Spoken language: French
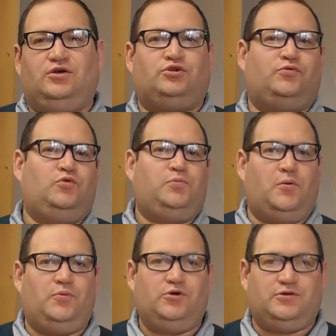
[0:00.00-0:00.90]
Je vous
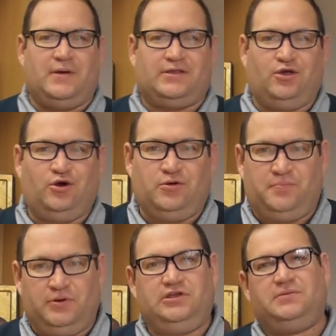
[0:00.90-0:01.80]
propose maintenant une
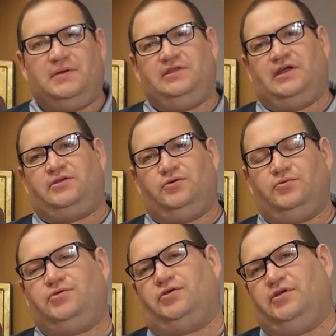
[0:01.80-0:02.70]
petite
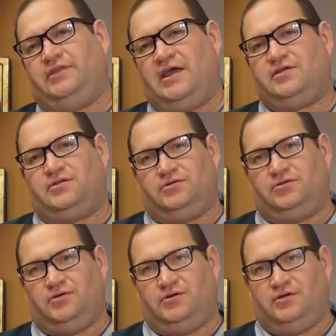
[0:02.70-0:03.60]
méditation sur ce texte
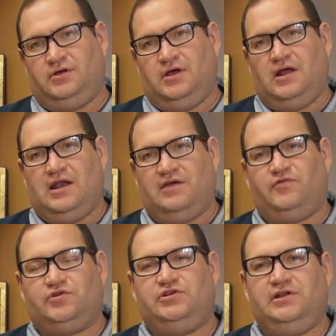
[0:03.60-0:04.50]
de
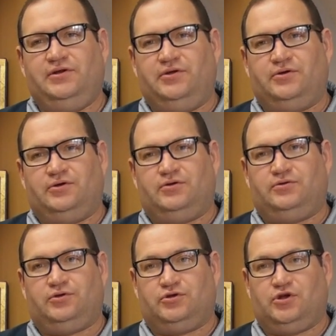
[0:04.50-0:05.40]
l'évangile
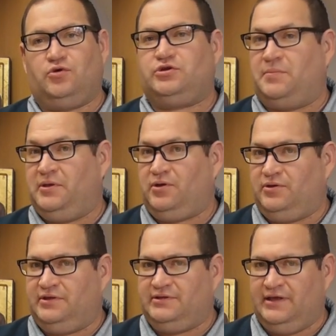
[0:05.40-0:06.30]
de, Jean au chapitre
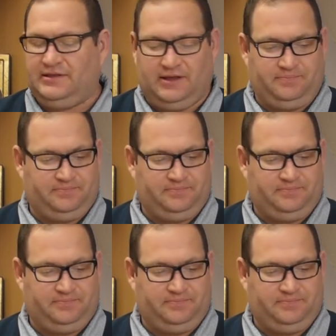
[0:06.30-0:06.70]
17.